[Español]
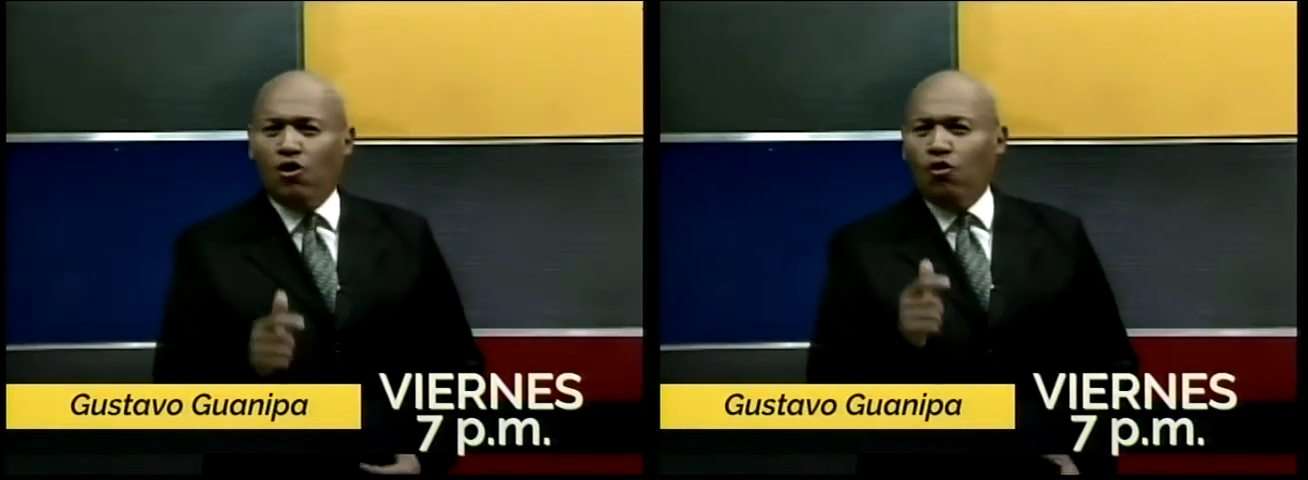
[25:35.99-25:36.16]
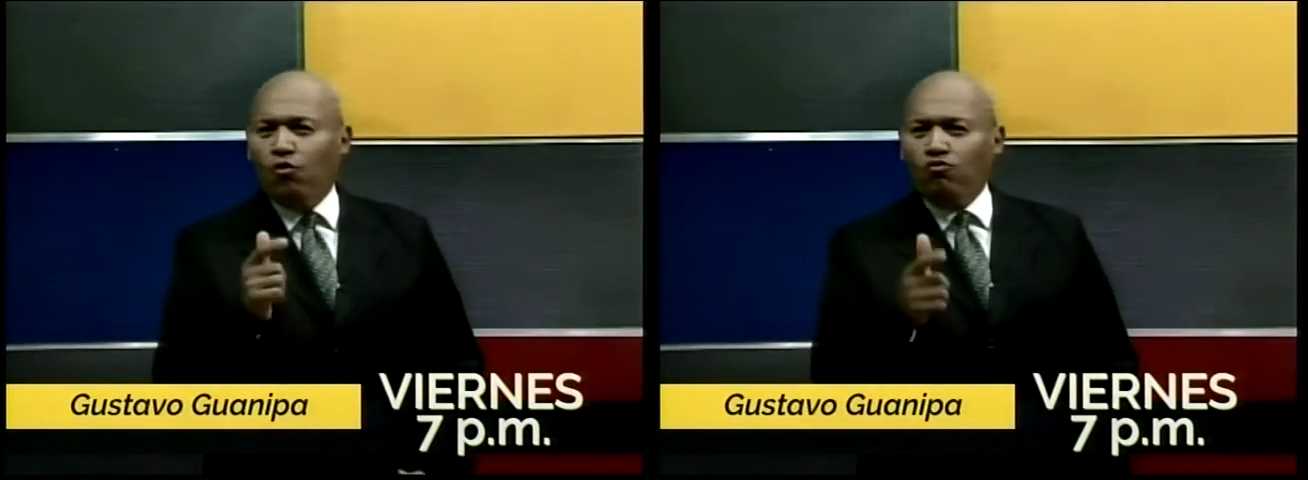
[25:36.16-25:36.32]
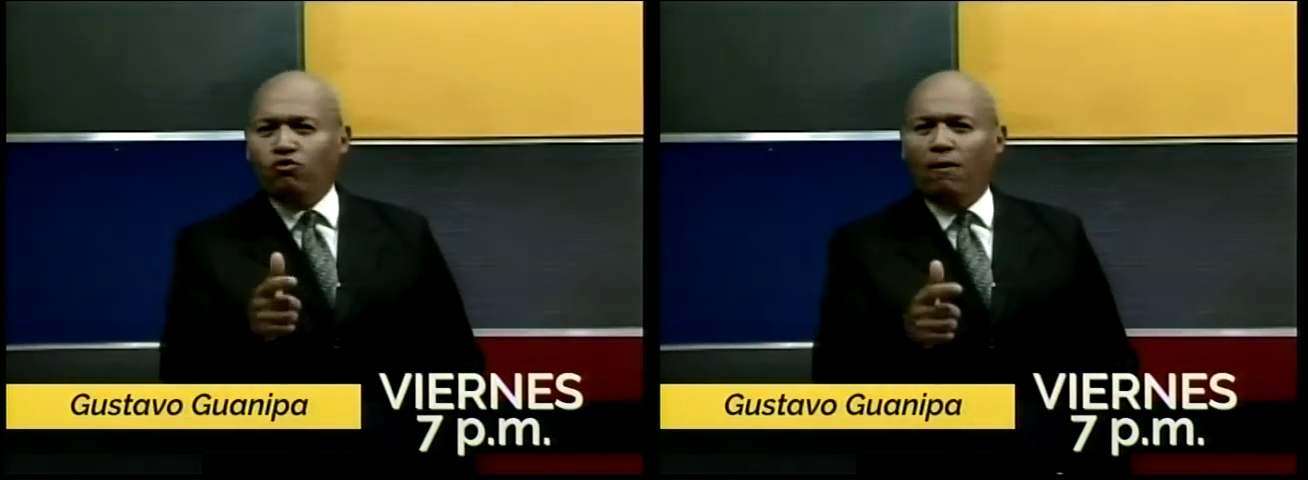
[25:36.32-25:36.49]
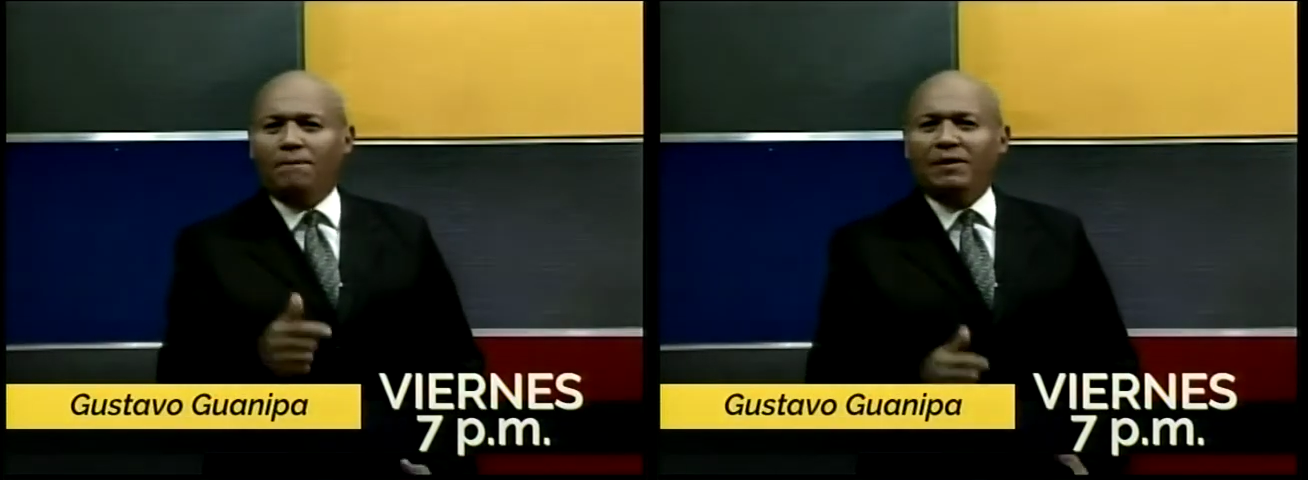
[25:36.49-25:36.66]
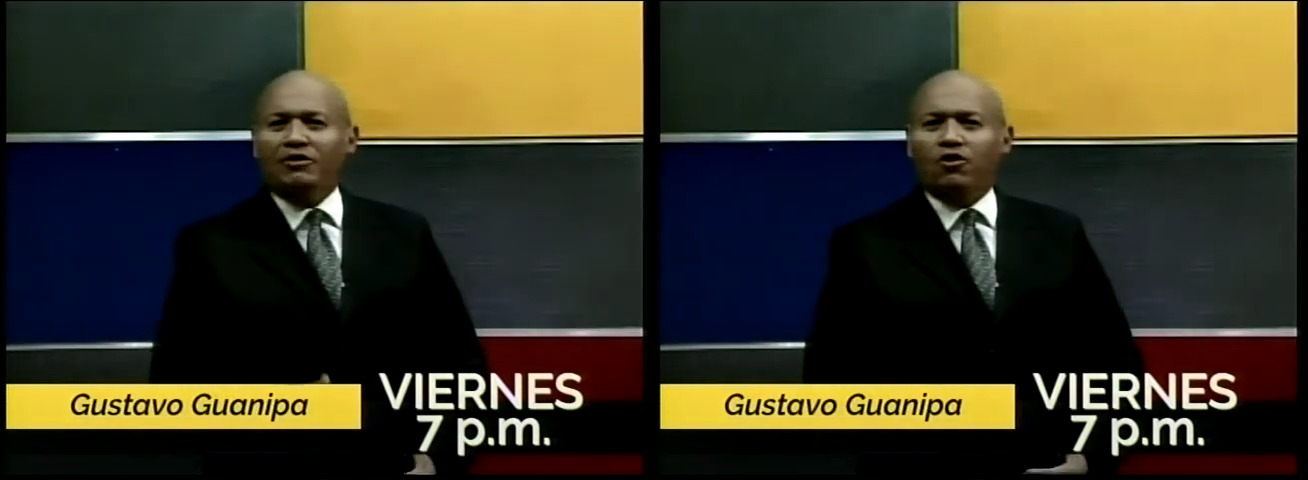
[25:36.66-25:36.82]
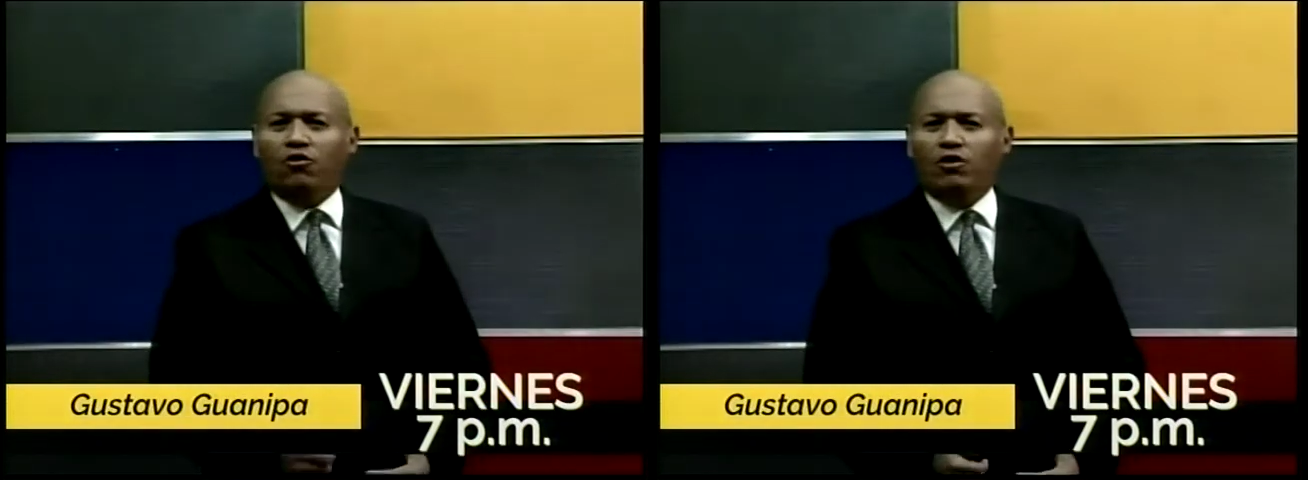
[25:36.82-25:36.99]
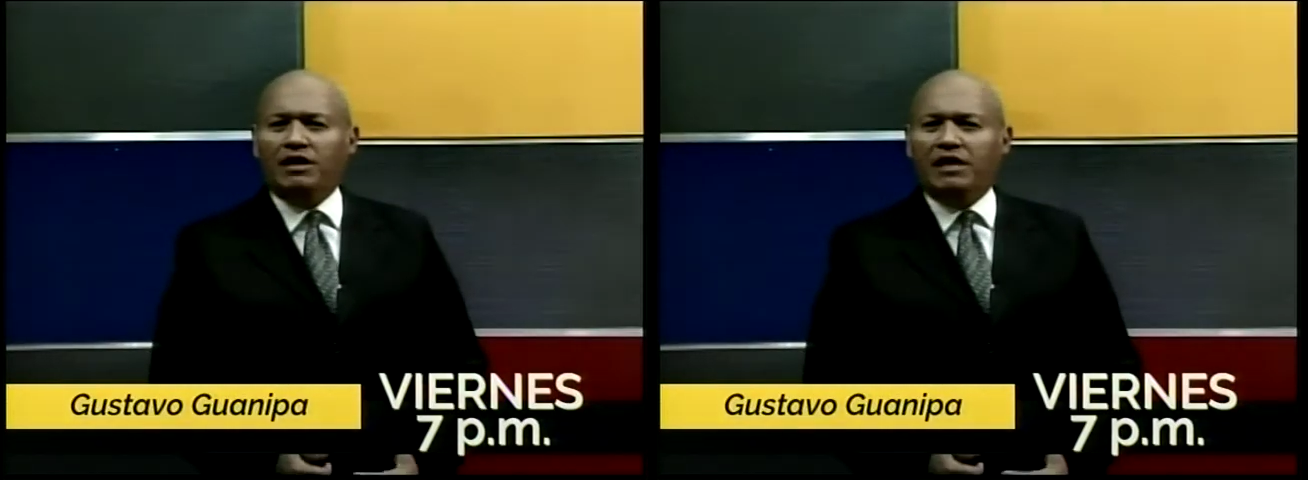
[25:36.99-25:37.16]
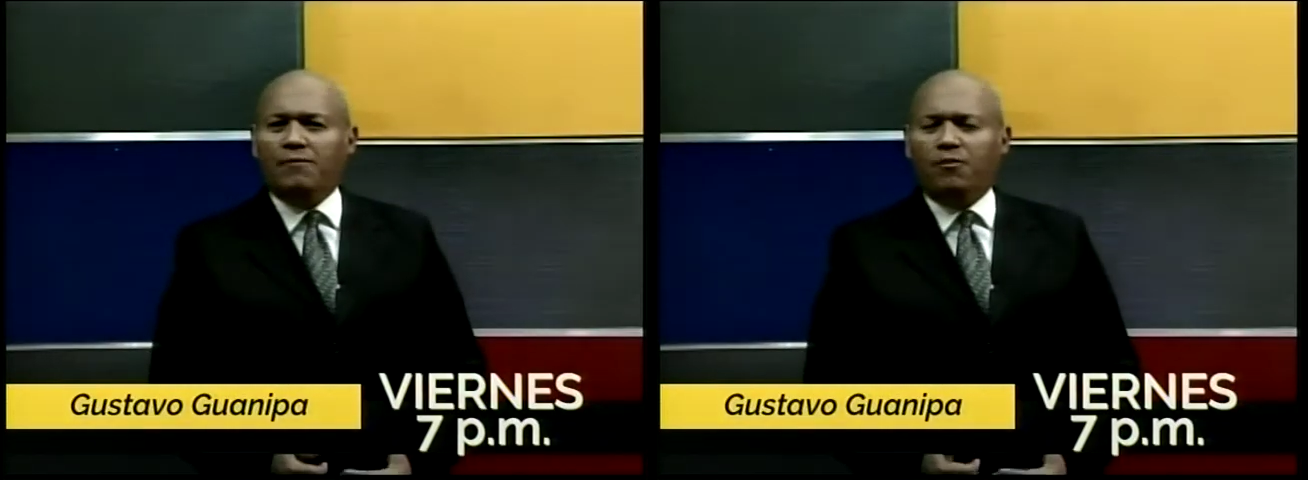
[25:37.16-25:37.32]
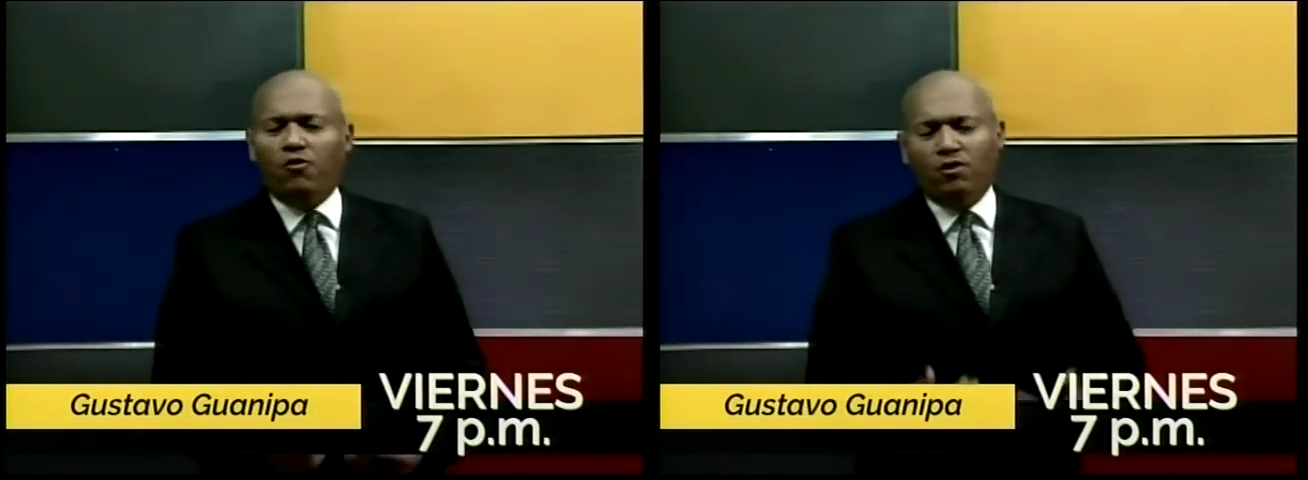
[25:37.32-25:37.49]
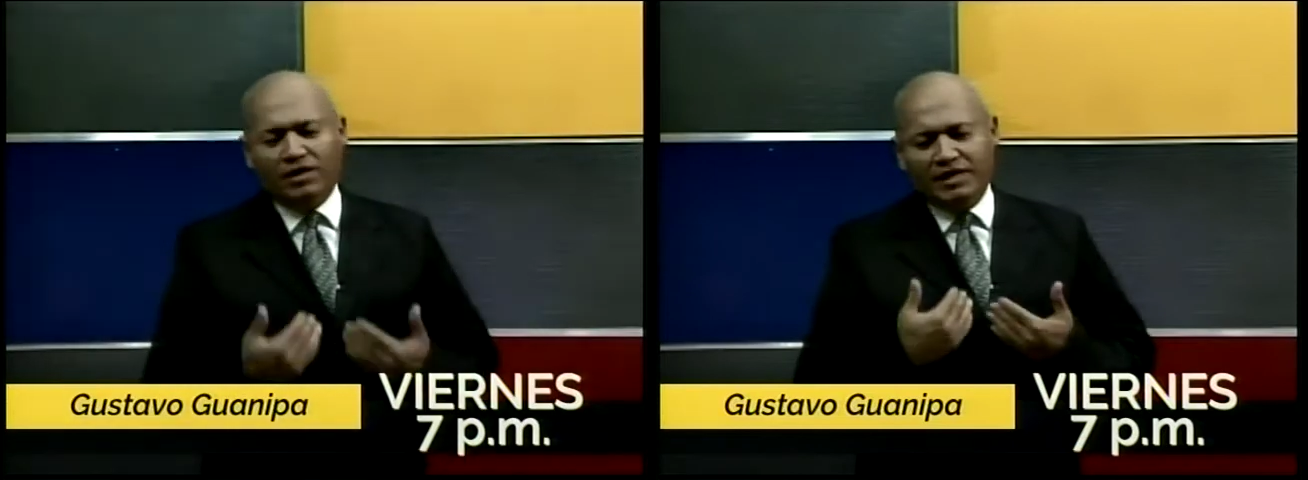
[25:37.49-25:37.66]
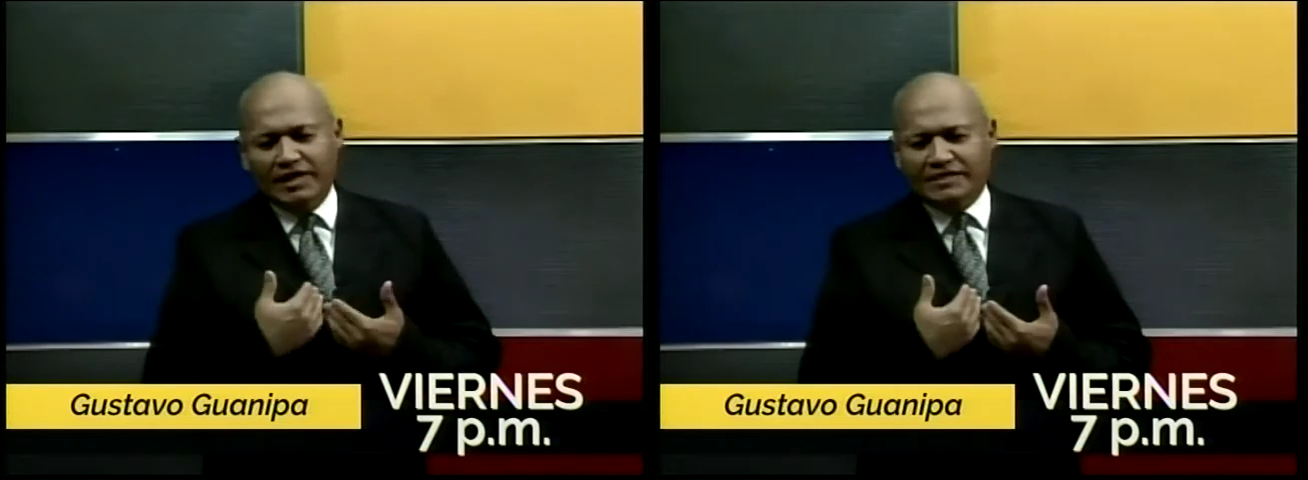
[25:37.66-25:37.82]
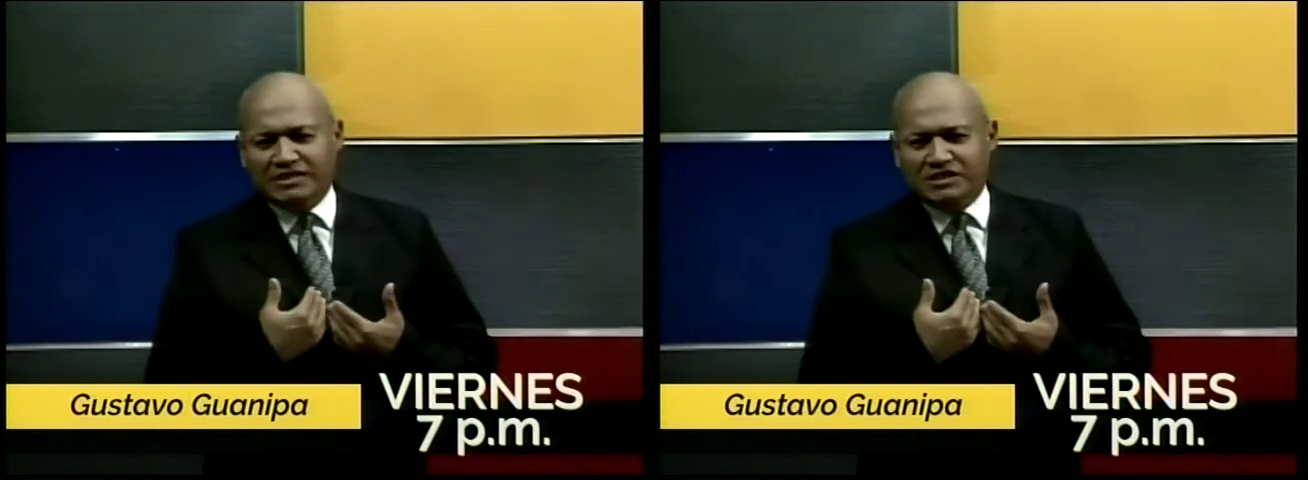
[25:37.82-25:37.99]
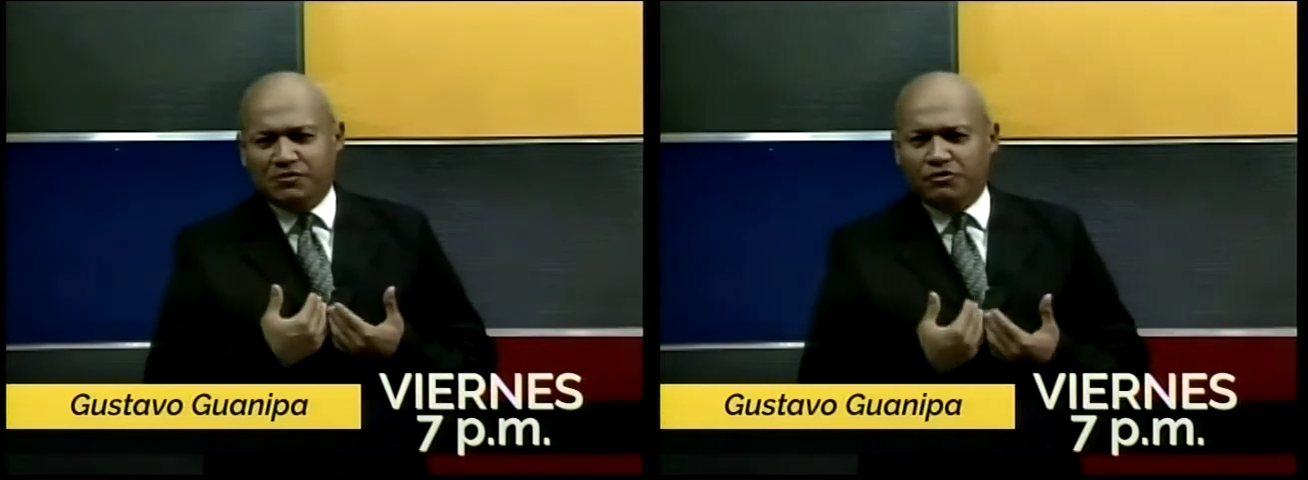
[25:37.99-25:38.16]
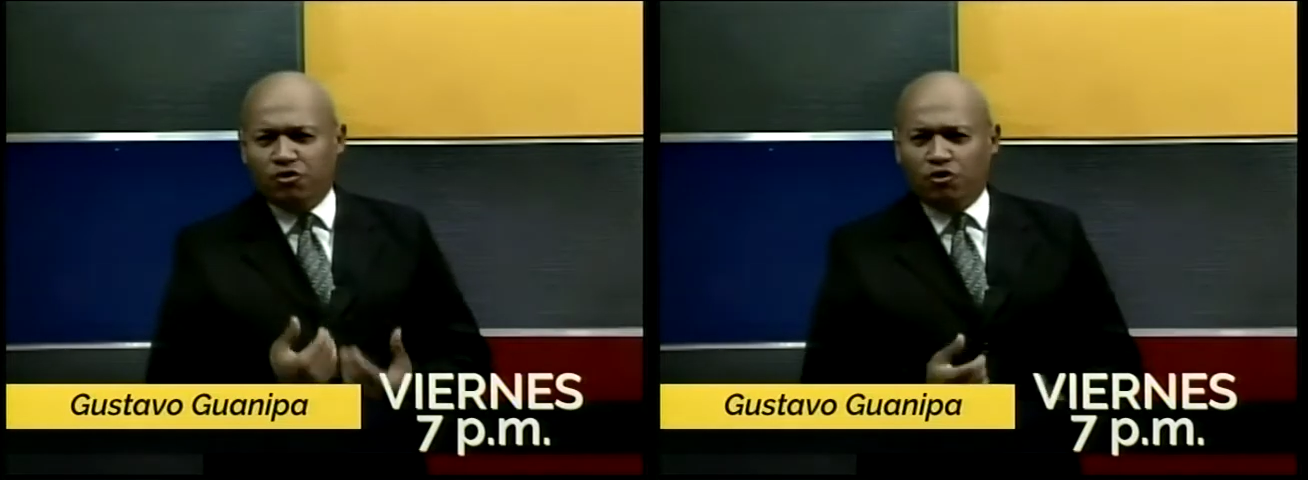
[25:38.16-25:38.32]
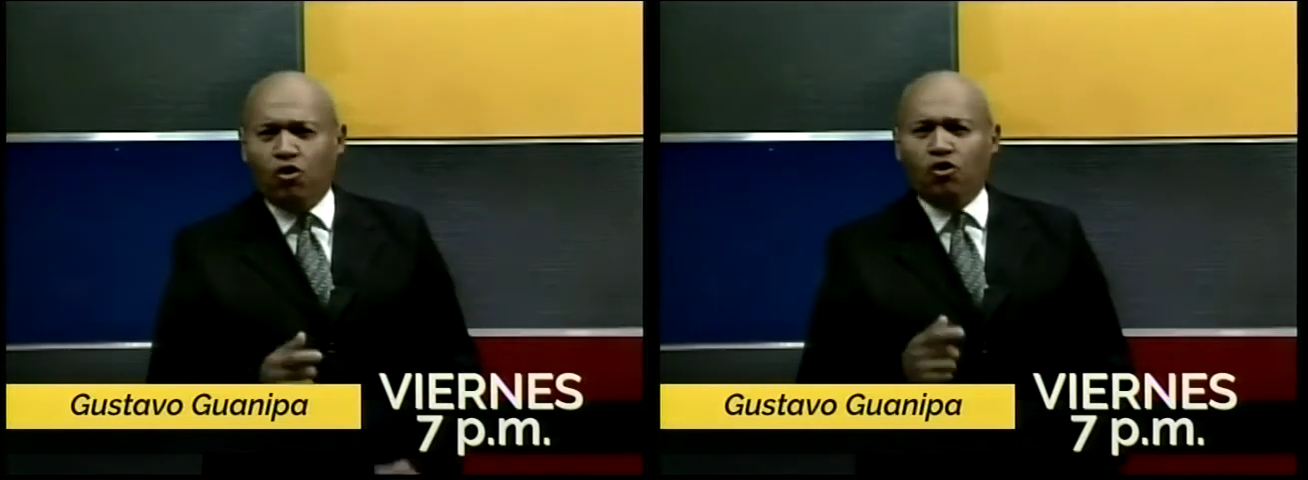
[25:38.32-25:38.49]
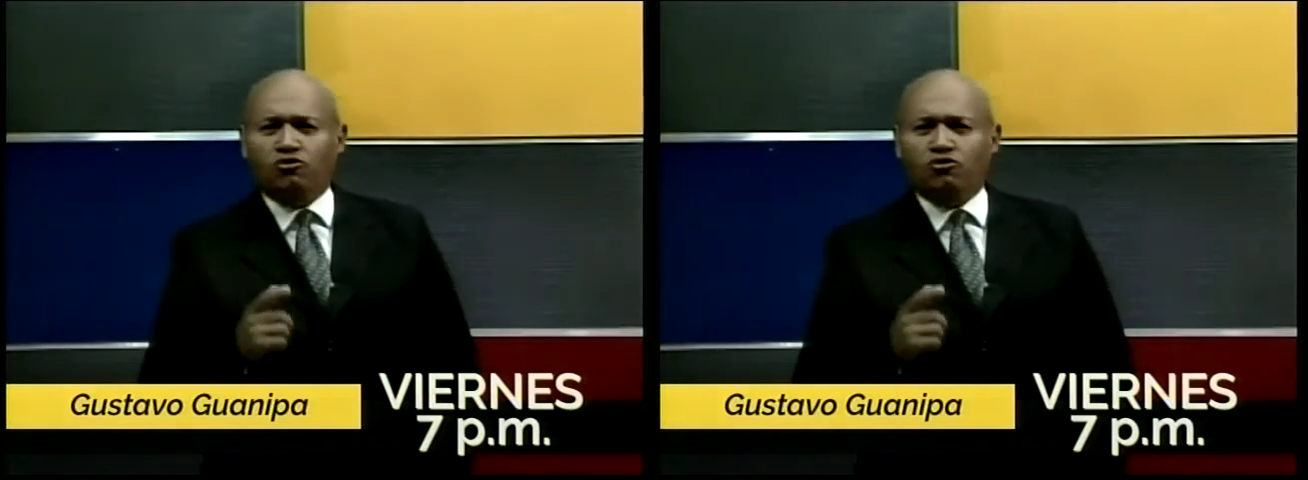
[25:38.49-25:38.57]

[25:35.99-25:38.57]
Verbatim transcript: junto a Pedro Colina de Pool y este servidor,